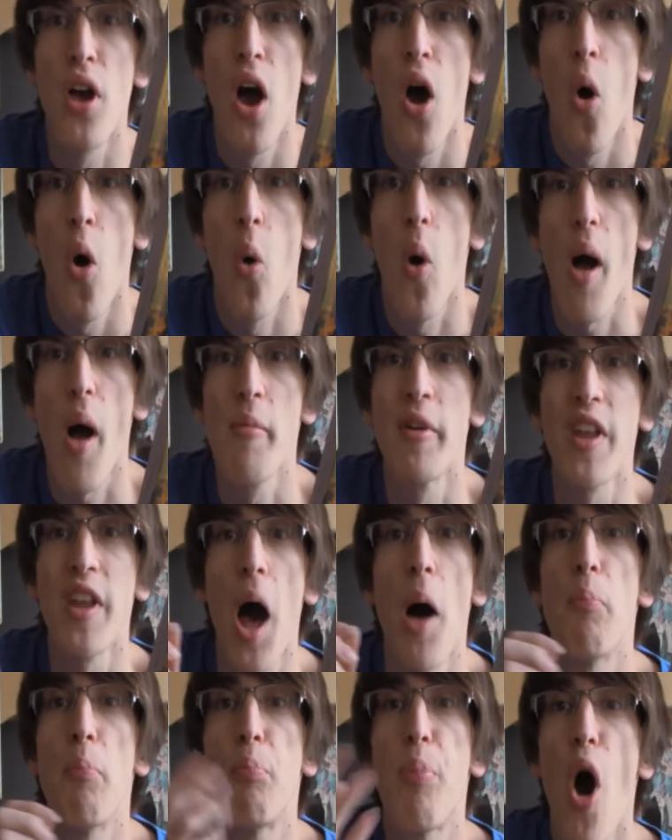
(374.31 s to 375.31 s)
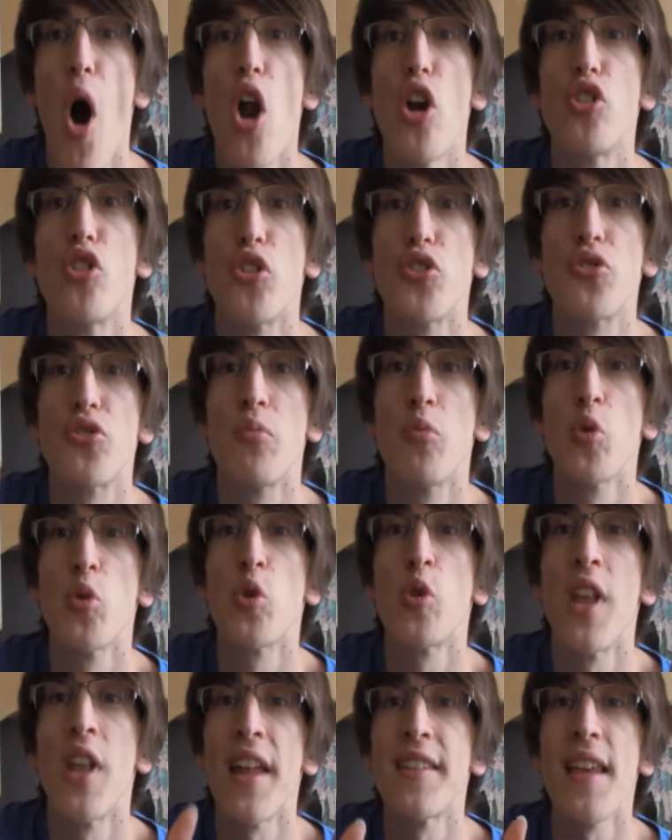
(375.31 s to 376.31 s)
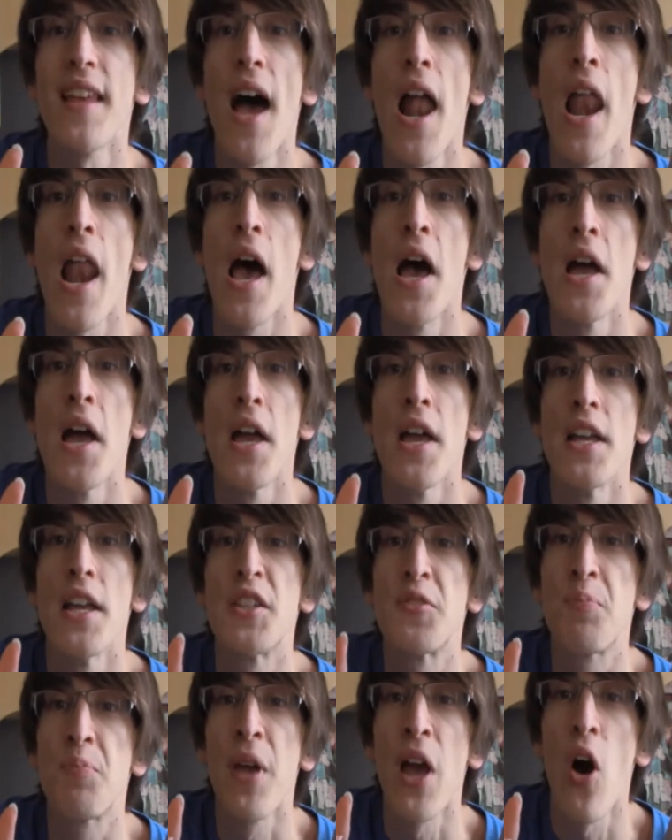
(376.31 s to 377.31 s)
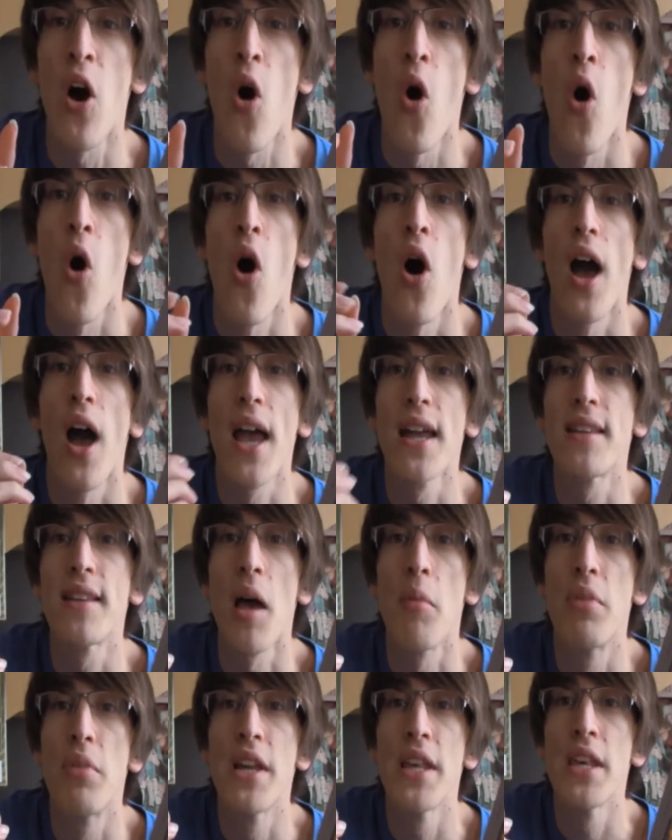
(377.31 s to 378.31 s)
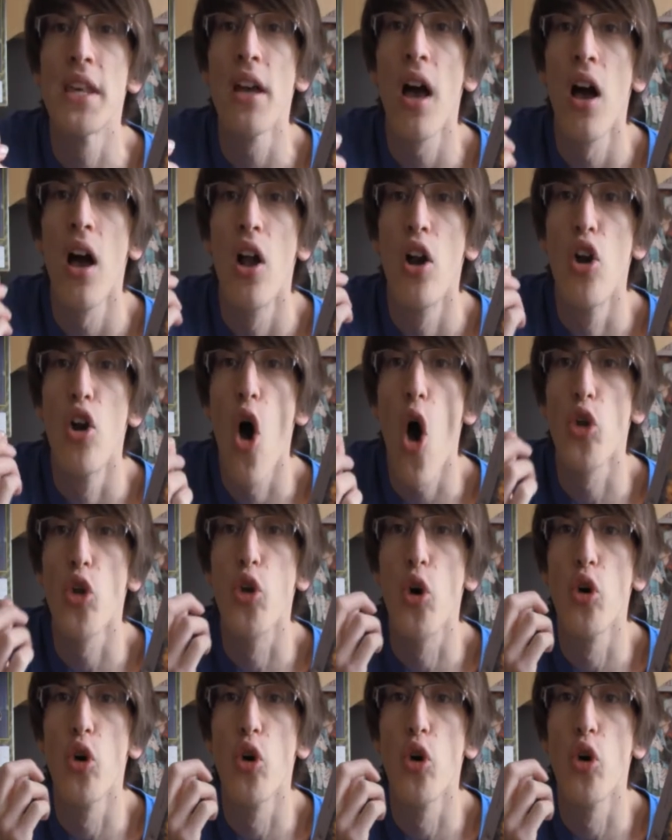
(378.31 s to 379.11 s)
on ramènera Paul dans son monde natal, espérant rétablir l'ordre